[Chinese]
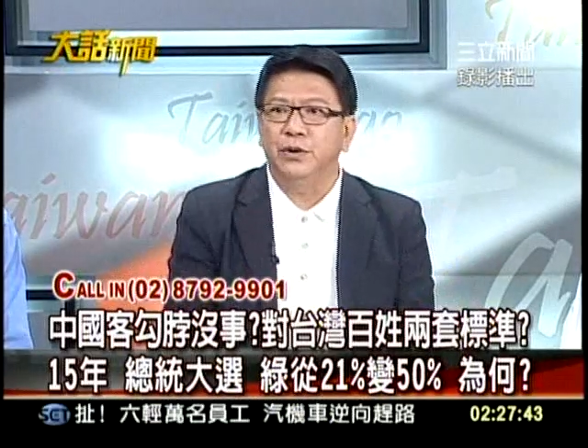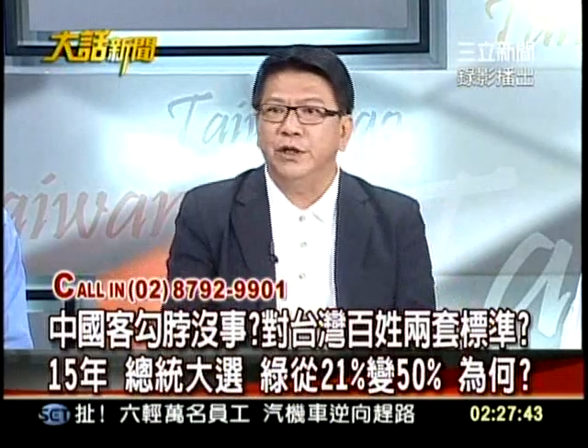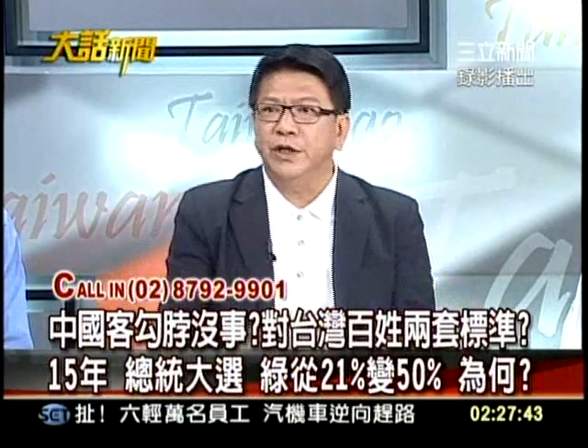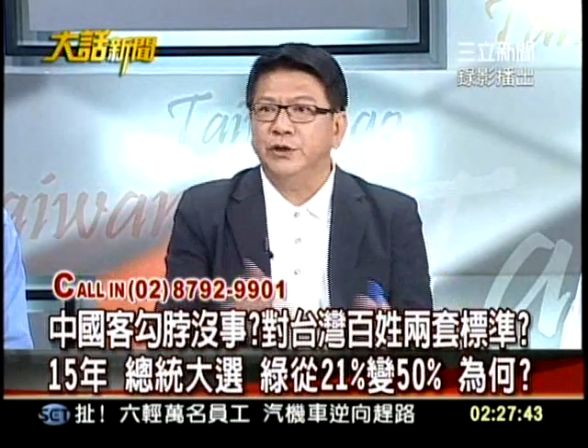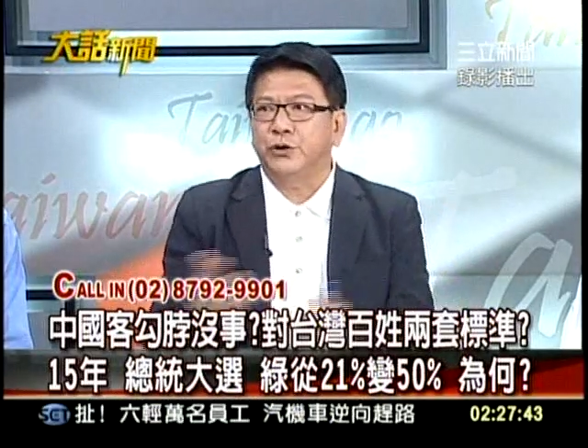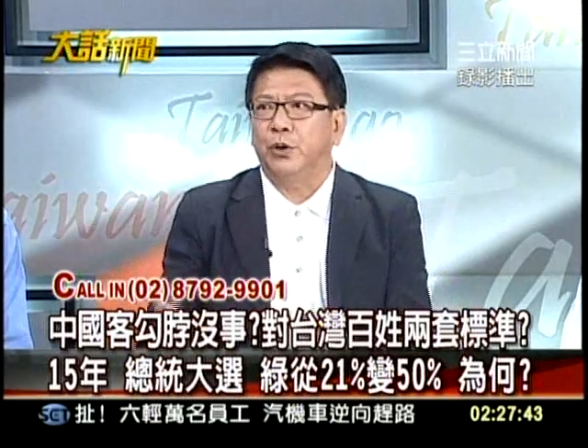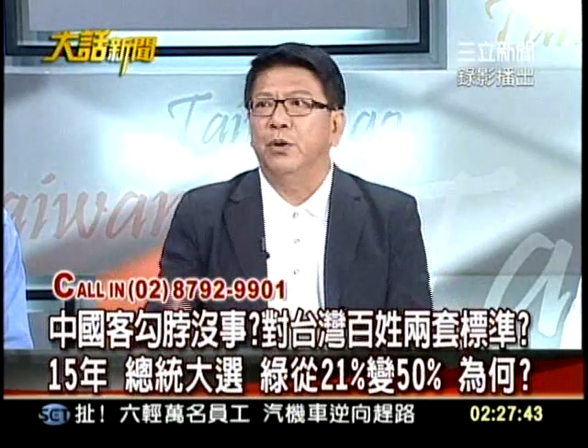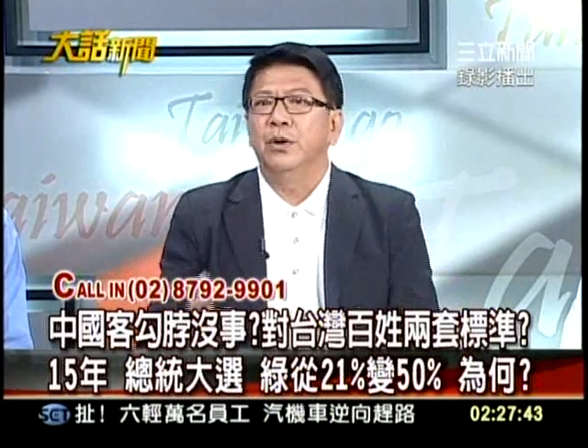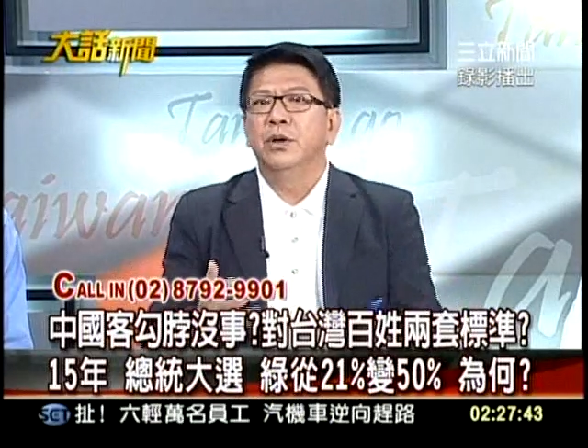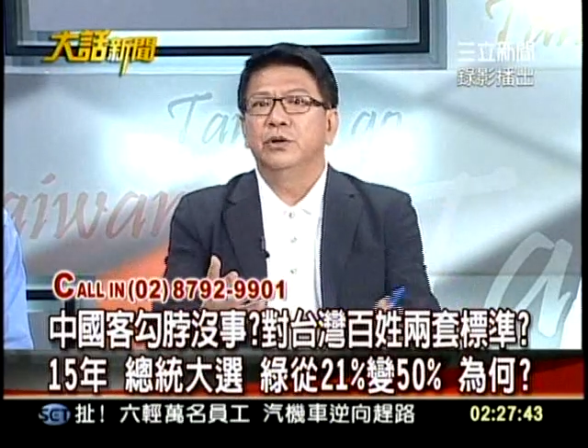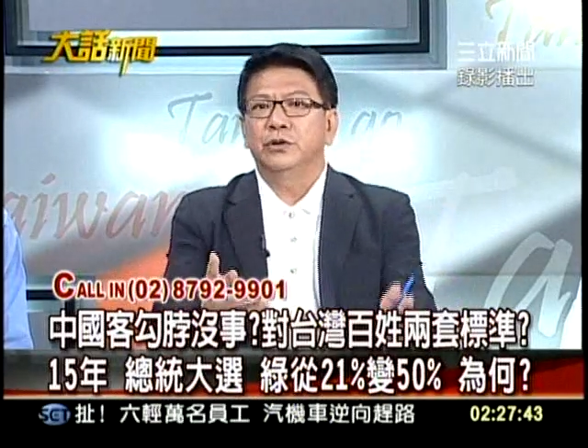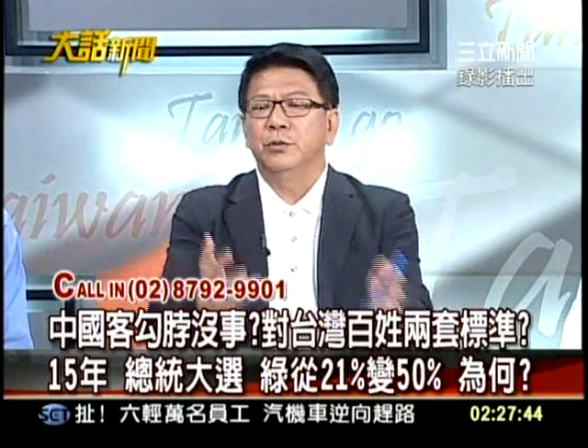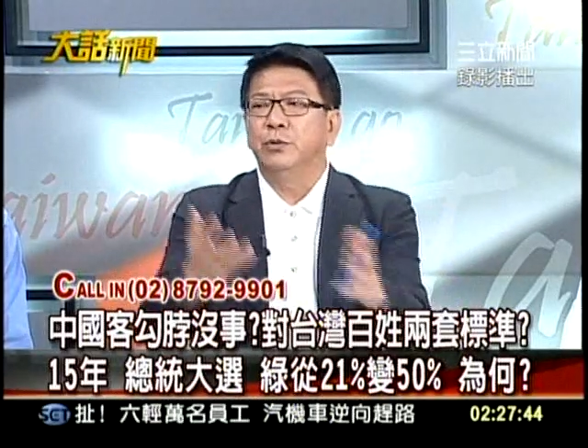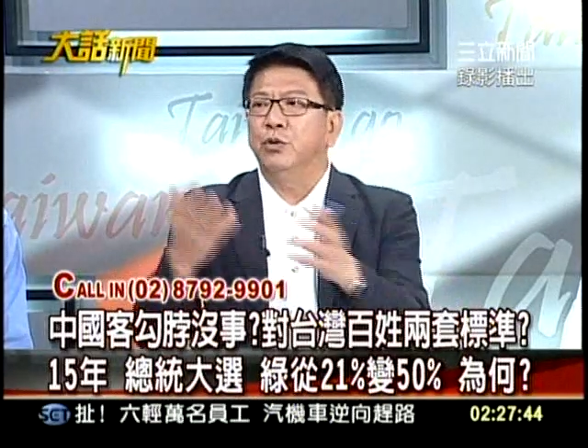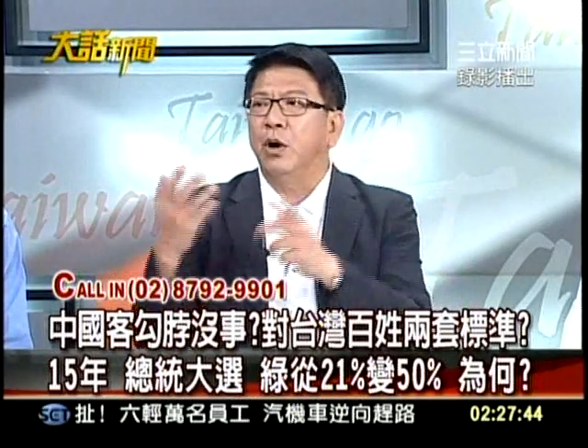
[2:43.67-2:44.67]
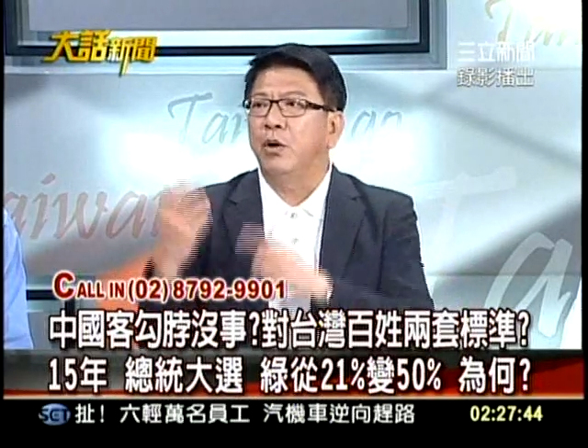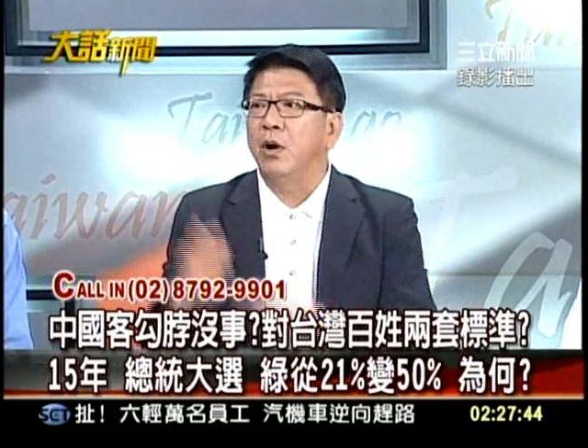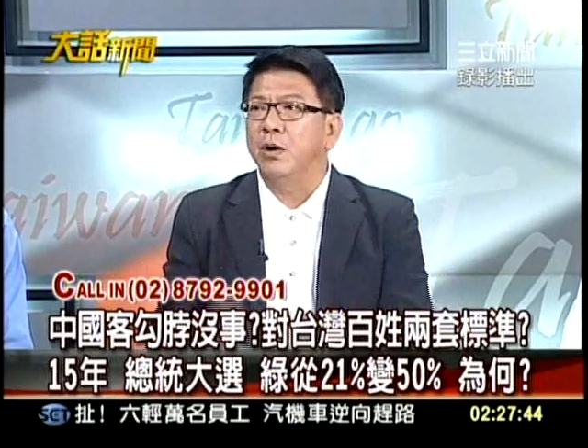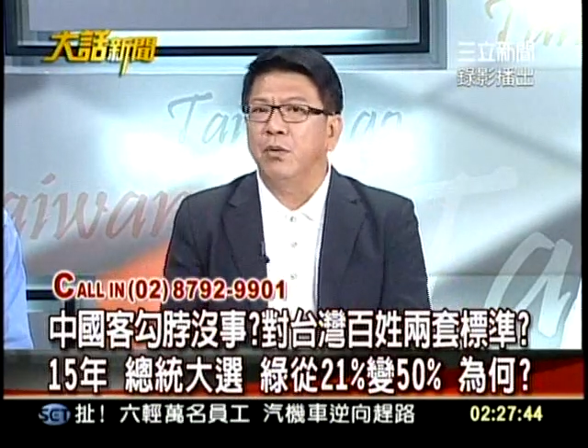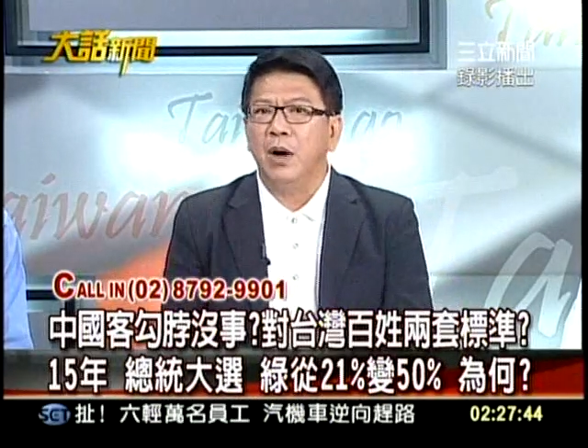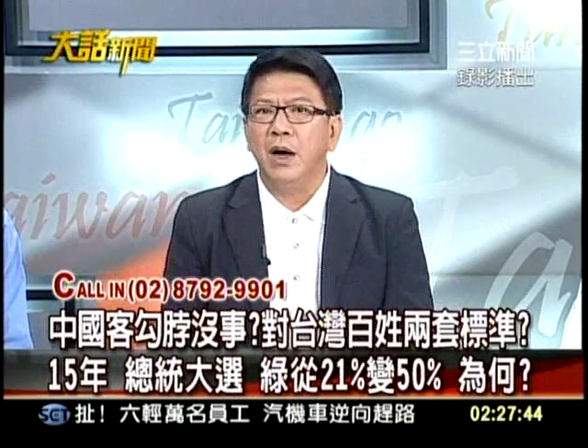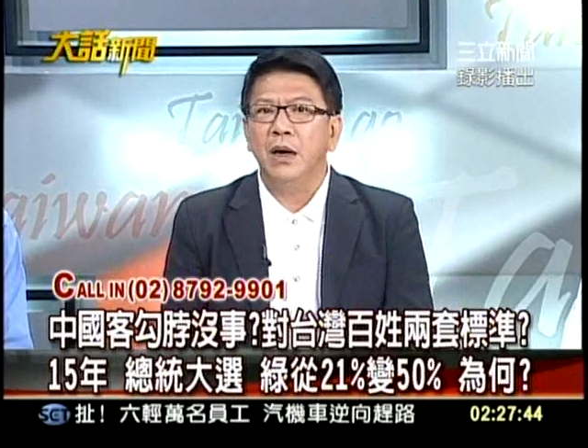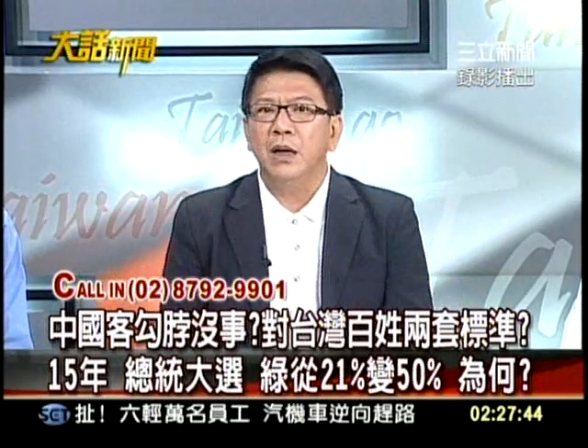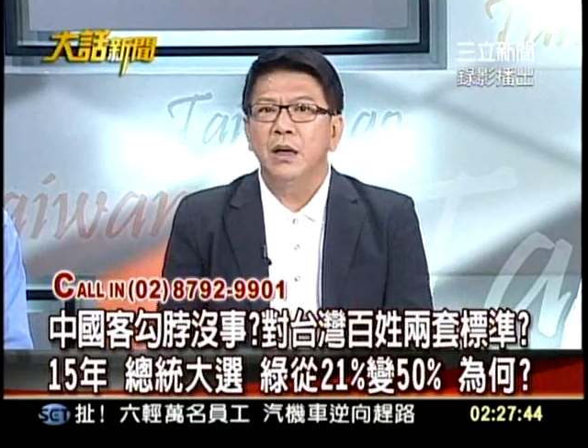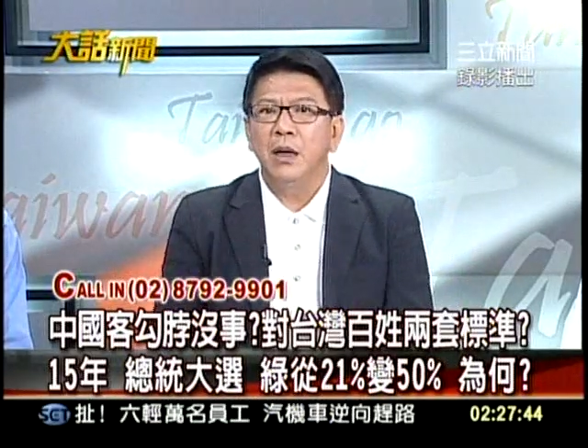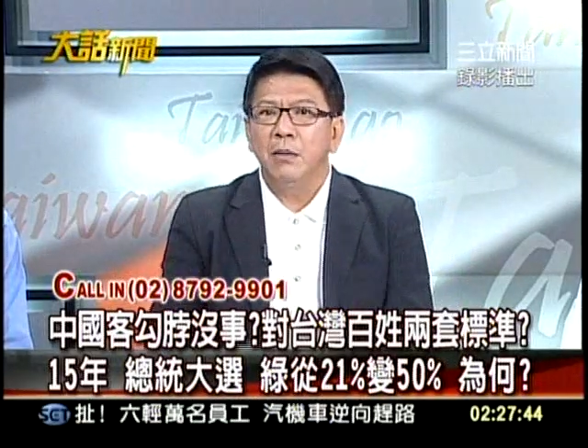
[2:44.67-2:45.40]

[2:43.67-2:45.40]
你一走，全部挖光光。